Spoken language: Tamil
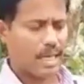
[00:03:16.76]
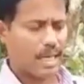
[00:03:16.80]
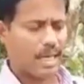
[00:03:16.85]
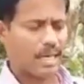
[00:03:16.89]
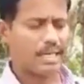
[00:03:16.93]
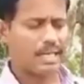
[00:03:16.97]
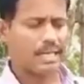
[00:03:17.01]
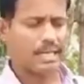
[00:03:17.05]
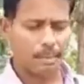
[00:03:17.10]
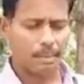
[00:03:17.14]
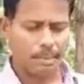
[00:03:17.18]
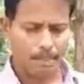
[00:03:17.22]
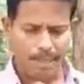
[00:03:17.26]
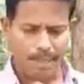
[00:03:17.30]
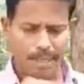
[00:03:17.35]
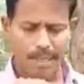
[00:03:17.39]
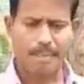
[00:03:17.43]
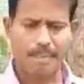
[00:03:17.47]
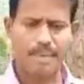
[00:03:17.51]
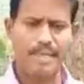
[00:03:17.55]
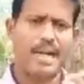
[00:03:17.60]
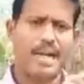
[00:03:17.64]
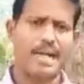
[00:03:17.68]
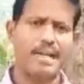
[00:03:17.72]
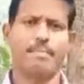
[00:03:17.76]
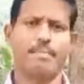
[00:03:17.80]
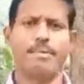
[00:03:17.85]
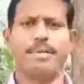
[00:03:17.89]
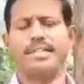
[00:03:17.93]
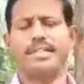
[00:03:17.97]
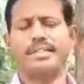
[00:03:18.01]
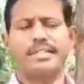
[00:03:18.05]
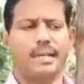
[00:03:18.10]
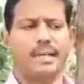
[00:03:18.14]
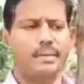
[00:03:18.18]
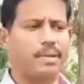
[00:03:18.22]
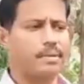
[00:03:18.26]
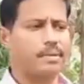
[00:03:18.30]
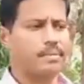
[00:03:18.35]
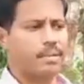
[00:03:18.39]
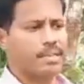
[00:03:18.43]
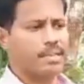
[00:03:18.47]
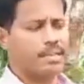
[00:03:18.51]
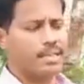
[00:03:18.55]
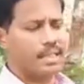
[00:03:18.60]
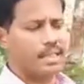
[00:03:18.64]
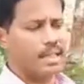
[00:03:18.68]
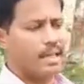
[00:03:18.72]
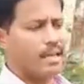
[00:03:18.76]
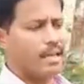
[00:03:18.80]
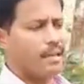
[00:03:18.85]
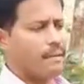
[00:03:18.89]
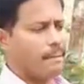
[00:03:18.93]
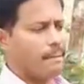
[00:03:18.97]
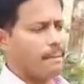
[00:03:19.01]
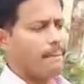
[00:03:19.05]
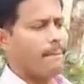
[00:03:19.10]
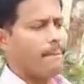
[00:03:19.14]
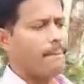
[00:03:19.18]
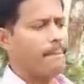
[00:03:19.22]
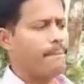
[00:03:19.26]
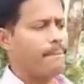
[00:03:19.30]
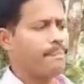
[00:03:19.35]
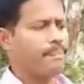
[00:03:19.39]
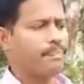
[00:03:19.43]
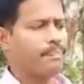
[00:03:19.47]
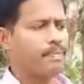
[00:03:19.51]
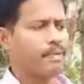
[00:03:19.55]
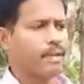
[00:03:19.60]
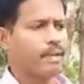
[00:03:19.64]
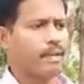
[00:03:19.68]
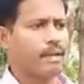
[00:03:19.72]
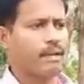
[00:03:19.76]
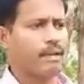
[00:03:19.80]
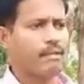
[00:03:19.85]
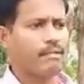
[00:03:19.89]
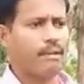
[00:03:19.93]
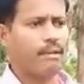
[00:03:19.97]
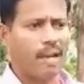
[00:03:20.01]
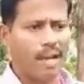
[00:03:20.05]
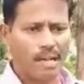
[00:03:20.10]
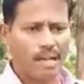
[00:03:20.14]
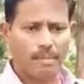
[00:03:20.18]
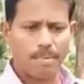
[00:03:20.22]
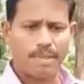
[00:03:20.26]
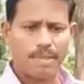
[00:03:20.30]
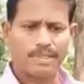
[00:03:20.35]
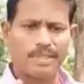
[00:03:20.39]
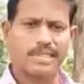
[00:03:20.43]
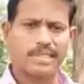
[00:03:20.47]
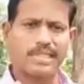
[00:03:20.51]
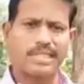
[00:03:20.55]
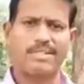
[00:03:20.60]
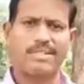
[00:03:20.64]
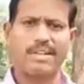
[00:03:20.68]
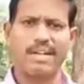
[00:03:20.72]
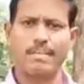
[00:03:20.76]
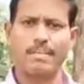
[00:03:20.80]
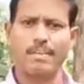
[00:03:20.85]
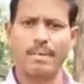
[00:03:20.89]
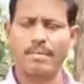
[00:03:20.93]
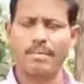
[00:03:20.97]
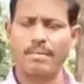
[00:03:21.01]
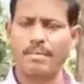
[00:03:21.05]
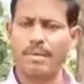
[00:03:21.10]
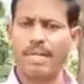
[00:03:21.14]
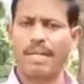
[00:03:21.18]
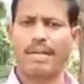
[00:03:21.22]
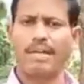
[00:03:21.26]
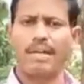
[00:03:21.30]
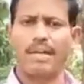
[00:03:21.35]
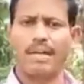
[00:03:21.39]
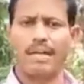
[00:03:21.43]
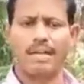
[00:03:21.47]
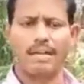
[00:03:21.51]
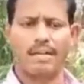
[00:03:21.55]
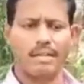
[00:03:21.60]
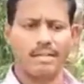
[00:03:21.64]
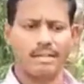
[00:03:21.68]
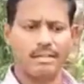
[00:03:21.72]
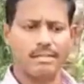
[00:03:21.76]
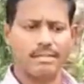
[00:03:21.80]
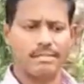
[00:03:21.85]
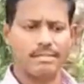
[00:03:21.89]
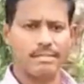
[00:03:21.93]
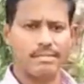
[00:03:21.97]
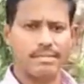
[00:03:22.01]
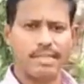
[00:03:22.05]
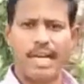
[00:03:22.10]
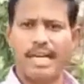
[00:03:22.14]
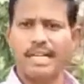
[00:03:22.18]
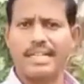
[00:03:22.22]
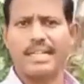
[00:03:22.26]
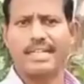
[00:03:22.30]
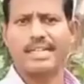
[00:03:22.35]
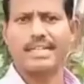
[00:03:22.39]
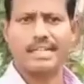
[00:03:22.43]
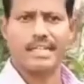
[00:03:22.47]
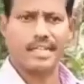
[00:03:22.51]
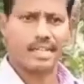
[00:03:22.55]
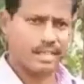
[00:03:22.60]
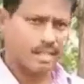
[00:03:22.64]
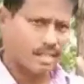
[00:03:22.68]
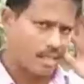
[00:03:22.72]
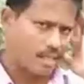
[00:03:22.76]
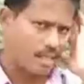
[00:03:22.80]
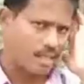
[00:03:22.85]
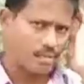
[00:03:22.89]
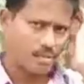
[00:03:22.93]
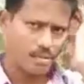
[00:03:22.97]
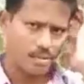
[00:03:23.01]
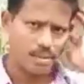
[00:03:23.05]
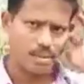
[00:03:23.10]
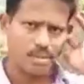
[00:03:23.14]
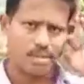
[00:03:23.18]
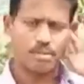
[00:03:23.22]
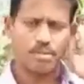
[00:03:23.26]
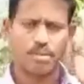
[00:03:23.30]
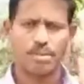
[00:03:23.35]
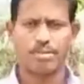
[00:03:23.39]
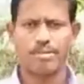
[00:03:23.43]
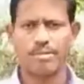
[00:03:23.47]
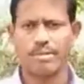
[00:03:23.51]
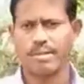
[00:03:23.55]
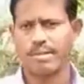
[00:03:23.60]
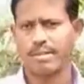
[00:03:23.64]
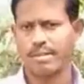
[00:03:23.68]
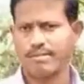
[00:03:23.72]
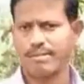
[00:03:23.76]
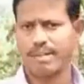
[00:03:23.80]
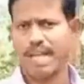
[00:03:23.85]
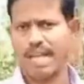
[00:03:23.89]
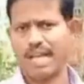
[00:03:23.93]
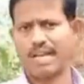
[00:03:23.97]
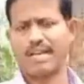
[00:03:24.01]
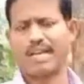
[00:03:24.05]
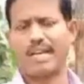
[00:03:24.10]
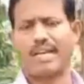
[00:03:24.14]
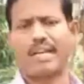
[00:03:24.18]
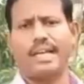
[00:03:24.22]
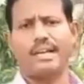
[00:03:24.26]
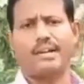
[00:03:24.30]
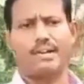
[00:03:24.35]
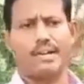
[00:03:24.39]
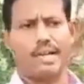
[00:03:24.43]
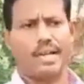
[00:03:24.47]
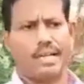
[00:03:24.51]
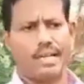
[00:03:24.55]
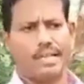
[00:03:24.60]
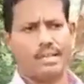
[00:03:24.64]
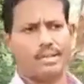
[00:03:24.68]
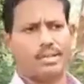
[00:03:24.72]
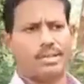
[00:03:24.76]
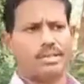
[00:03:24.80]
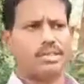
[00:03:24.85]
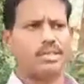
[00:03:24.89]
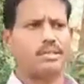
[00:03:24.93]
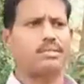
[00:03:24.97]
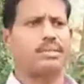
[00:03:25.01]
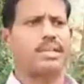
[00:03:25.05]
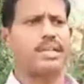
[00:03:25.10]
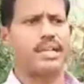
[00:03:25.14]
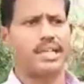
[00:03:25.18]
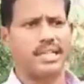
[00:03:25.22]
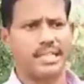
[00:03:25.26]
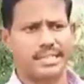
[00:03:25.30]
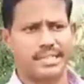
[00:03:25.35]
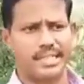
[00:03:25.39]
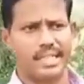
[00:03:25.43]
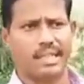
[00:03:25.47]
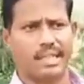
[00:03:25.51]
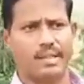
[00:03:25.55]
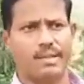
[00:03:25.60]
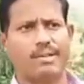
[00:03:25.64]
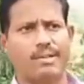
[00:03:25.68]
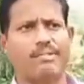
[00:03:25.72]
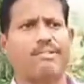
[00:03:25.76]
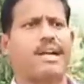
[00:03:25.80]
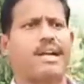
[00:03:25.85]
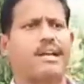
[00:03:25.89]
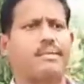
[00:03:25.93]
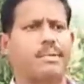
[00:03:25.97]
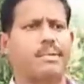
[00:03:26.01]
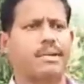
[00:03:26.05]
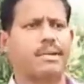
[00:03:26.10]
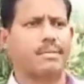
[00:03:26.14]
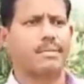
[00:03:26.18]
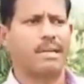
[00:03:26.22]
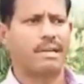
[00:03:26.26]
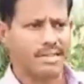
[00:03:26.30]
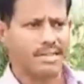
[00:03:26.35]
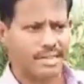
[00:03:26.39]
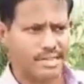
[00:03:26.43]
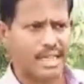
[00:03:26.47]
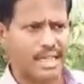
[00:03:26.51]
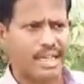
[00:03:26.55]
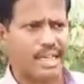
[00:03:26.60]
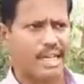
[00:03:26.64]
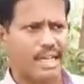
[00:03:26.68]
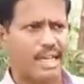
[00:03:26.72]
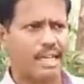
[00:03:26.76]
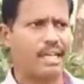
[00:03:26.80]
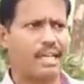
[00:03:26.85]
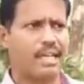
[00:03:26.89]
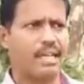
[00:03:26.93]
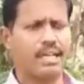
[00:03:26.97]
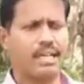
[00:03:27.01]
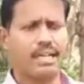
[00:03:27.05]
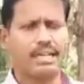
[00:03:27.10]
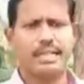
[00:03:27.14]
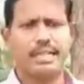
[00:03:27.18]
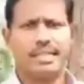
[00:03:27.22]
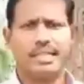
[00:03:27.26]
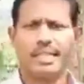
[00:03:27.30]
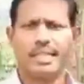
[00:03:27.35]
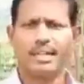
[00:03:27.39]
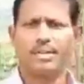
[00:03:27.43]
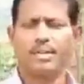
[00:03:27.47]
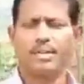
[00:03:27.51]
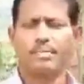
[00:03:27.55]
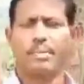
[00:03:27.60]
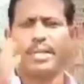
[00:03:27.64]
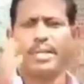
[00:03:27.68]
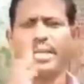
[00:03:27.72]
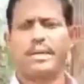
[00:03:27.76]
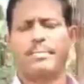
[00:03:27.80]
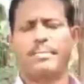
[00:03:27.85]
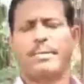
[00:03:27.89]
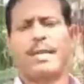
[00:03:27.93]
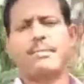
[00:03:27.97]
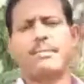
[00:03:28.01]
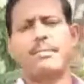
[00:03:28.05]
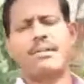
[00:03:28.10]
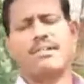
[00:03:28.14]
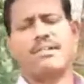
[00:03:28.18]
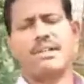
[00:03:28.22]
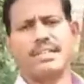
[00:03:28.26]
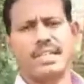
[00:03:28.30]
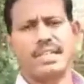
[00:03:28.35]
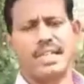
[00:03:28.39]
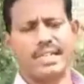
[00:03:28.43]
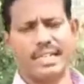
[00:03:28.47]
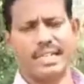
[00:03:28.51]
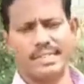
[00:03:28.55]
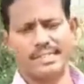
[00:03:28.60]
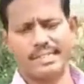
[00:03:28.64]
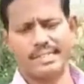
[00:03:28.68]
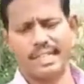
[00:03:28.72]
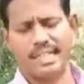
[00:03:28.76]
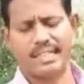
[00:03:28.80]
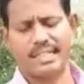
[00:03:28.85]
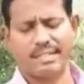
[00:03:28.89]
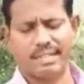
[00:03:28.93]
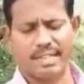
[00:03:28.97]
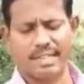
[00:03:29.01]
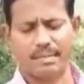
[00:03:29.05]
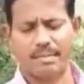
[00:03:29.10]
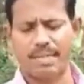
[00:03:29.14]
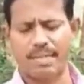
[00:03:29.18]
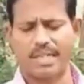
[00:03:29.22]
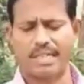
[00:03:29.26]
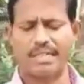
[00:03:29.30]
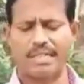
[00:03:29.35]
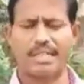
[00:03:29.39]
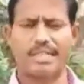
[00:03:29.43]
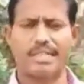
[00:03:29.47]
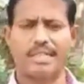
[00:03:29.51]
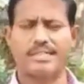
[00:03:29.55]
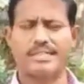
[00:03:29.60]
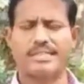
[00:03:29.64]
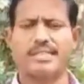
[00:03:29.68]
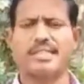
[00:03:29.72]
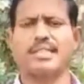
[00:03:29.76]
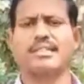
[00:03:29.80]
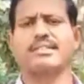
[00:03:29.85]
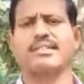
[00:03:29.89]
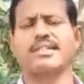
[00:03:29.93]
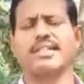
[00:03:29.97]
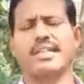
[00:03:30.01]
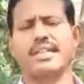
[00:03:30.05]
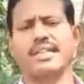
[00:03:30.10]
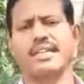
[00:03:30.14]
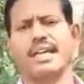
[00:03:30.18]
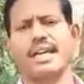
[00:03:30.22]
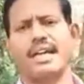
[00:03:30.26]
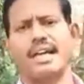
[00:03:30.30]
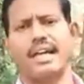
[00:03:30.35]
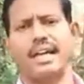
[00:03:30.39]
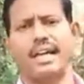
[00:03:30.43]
ஆனால் இப்போ எப்படி ஆகி போயிருச்சு அப்படின்னு பார்த்தீங்கன்னா வாழைப்பழம் சின்ன வாழைப்பழம் போனால் யாரும் இல்லை ஒரு ஒரு விழாக்கள்லேயே கூட இல்லை ஒரு திருமண நிகழ்ச்சிகளில் கூட வாழைப்பழம்லாம் வச்சா என்னங்க ஒரு பெரிய பழமாக வைங்க ஏன் சின்னதை வைக்க மாட்டேங்கிறீங்க சின்னதை வைக்கிறீங்க